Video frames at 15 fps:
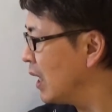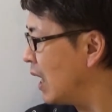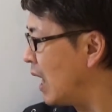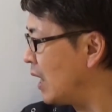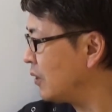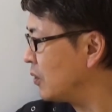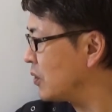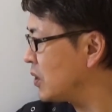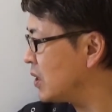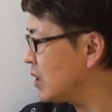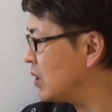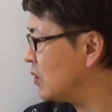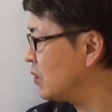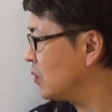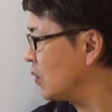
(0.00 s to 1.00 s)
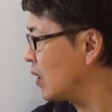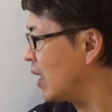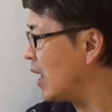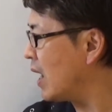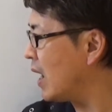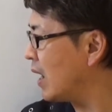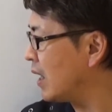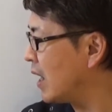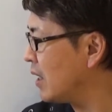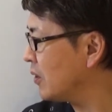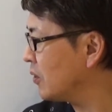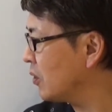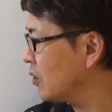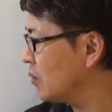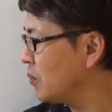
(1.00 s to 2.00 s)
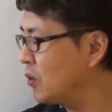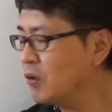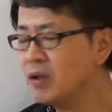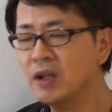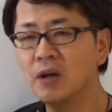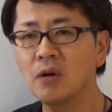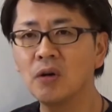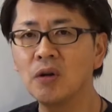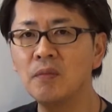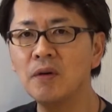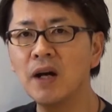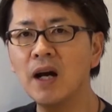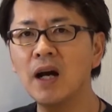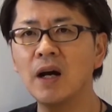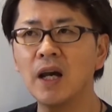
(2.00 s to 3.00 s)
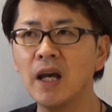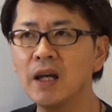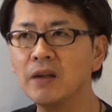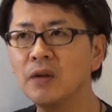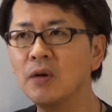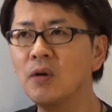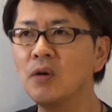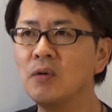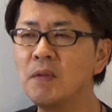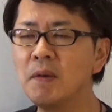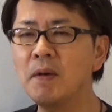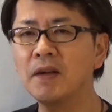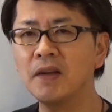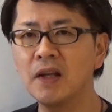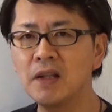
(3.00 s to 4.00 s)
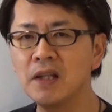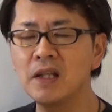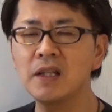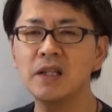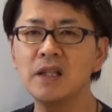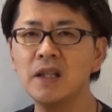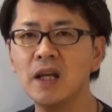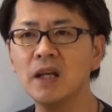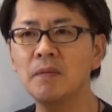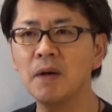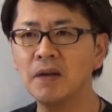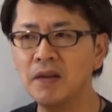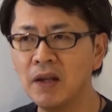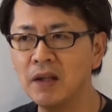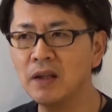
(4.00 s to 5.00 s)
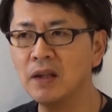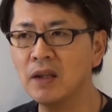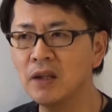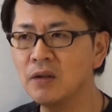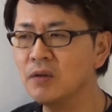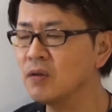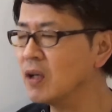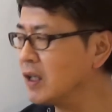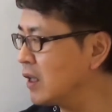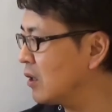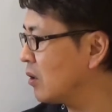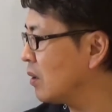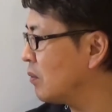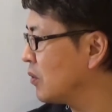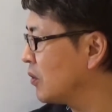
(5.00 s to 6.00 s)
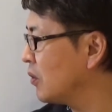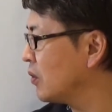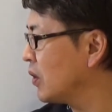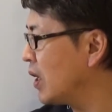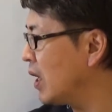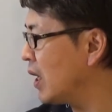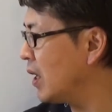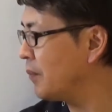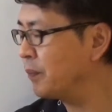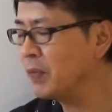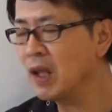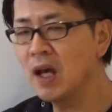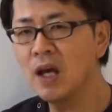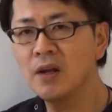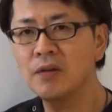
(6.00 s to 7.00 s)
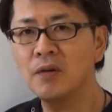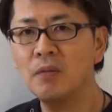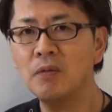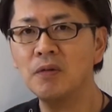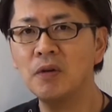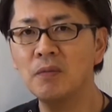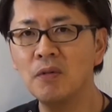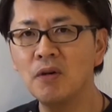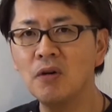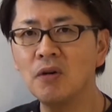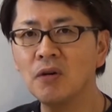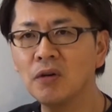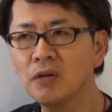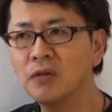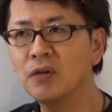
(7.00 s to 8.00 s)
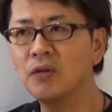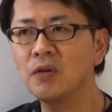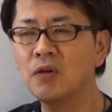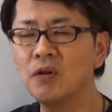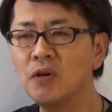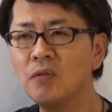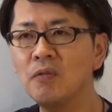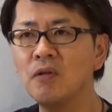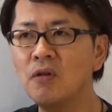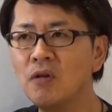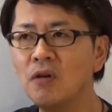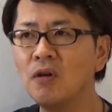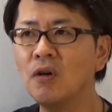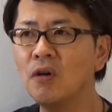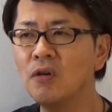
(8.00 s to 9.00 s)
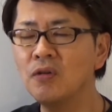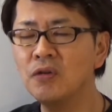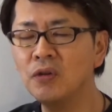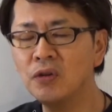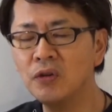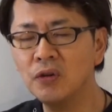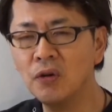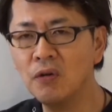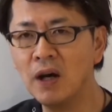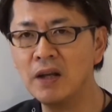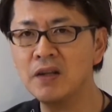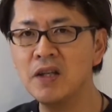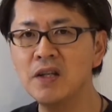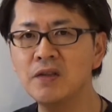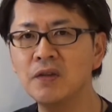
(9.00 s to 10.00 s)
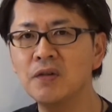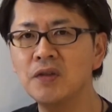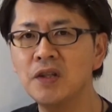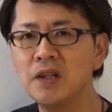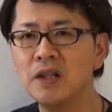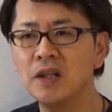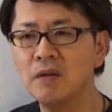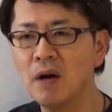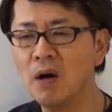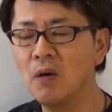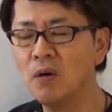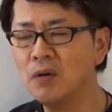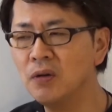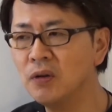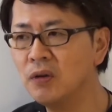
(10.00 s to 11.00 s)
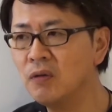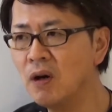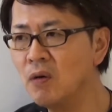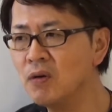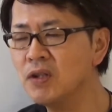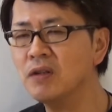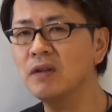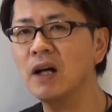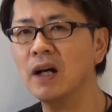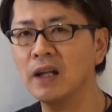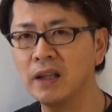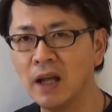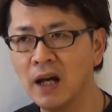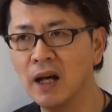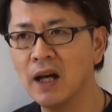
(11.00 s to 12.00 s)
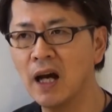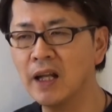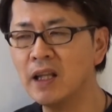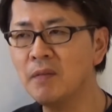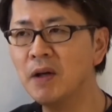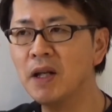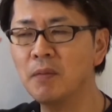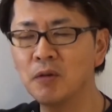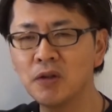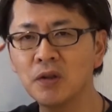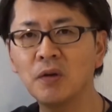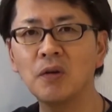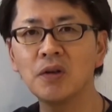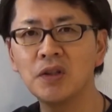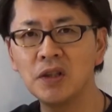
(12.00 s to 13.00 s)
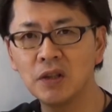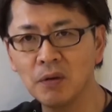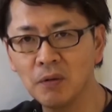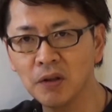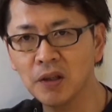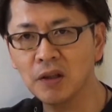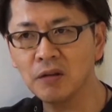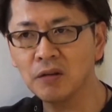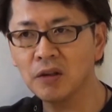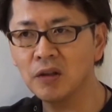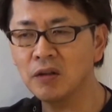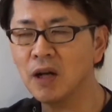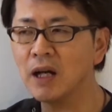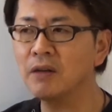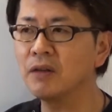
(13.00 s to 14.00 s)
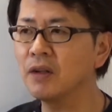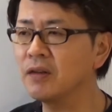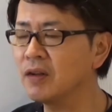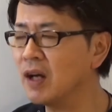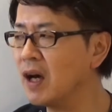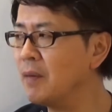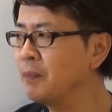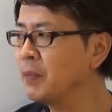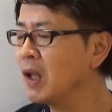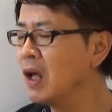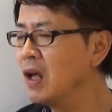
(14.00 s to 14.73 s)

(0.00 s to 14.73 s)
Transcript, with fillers: あと子宮とか卵巣の病気で子供が、えーと、産めません妊娠できませんっていう方とかもそうでそもそもその子供を本当は深層心理では本当は欲しくなかった頭ではもちろん欲しいと思ってるっていうのはあるんですが